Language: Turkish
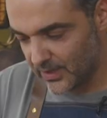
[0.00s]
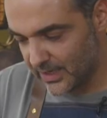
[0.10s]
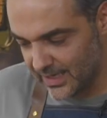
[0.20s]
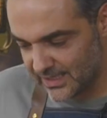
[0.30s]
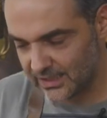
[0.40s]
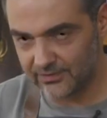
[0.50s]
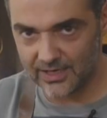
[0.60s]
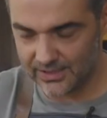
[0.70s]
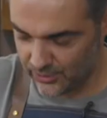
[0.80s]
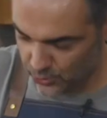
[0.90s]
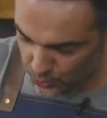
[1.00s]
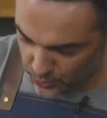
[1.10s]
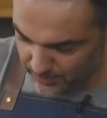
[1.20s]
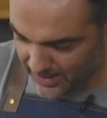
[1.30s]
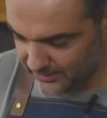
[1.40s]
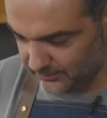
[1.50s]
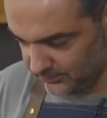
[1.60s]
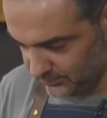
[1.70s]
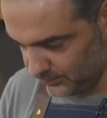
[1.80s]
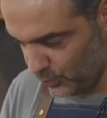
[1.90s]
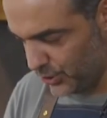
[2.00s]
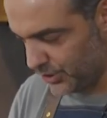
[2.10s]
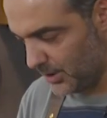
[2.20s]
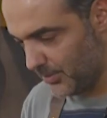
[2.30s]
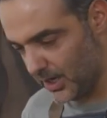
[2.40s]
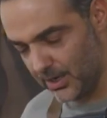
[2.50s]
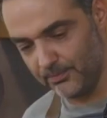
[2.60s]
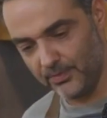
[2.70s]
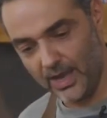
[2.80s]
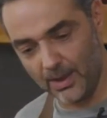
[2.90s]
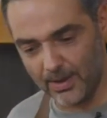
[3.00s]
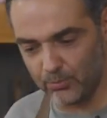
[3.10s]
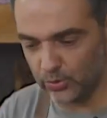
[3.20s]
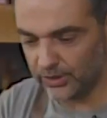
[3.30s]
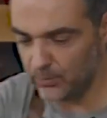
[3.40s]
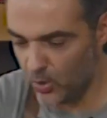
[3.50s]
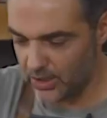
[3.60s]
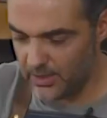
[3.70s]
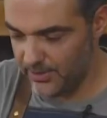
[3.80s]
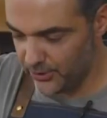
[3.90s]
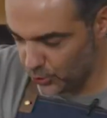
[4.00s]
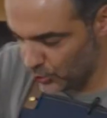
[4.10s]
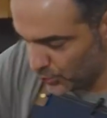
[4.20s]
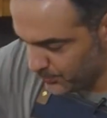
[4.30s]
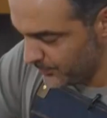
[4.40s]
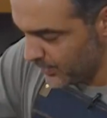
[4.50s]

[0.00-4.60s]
lezzet versin istiyorum ben. Bu iş tamam. Hemen buradaki muhallebiye dönüyorum.